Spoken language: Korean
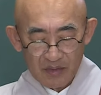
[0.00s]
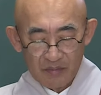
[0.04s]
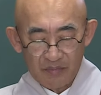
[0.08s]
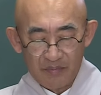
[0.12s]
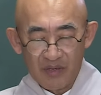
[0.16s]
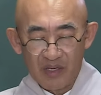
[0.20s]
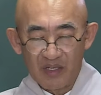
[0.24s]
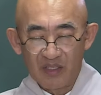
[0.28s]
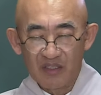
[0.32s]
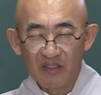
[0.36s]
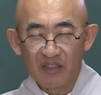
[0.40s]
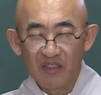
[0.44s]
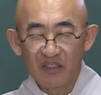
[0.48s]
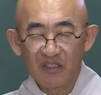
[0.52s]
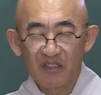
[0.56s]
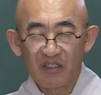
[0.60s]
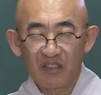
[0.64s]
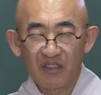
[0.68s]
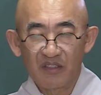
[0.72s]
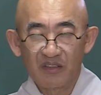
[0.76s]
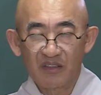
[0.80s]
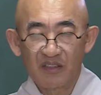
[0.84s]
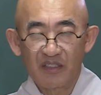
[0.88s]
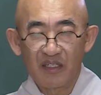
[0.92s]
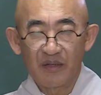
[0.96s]
맹렬히
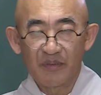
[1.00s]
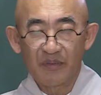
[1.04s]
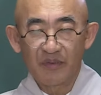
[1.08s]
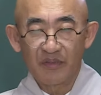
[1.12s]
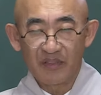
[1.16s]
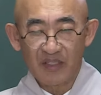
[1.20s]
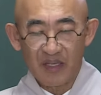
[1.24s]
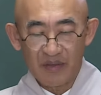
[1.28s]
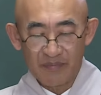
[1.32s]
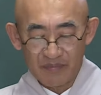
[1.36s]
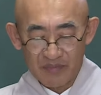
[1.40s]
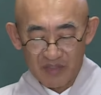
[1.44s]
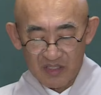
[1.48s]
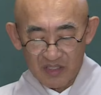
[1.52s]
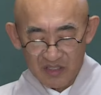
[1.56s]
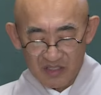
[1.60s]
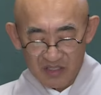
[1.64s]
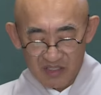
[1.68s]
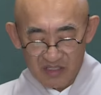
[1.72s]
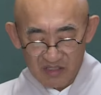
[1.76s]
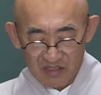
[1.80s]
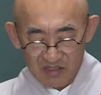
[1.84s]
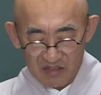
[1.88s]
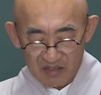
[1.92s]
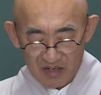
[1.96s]
정진하면서 함께
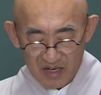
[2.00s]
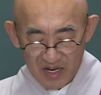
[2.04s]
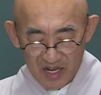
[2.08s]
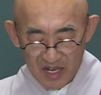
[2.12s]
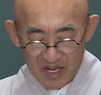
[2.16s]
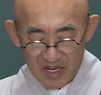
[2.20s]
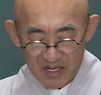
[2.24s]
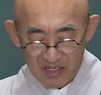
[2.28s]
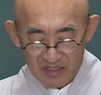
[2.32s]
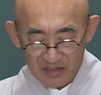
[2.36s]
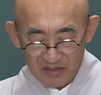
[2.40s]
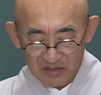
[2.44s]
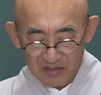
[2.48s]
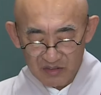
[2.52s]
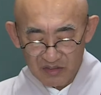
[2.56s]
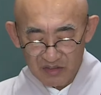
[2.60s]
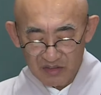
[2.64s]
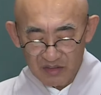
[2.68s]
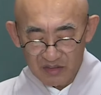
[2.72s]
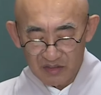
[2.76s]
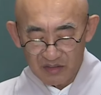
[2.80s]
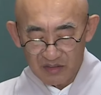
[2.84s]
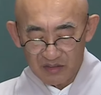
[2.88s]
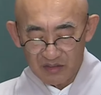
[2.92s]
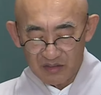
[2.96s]
즐겨라.
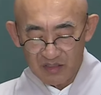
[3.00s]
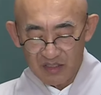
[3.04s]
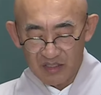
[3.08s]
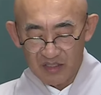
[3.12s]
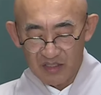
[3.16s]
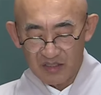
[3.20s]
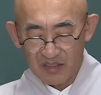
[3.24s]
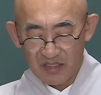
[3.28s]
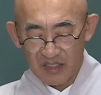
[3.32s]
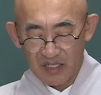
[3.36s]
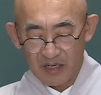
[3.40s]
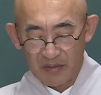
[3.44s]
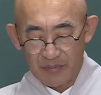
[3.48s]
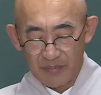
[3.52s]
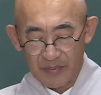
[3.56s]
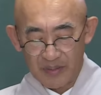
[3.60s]
너희들은 이를 잘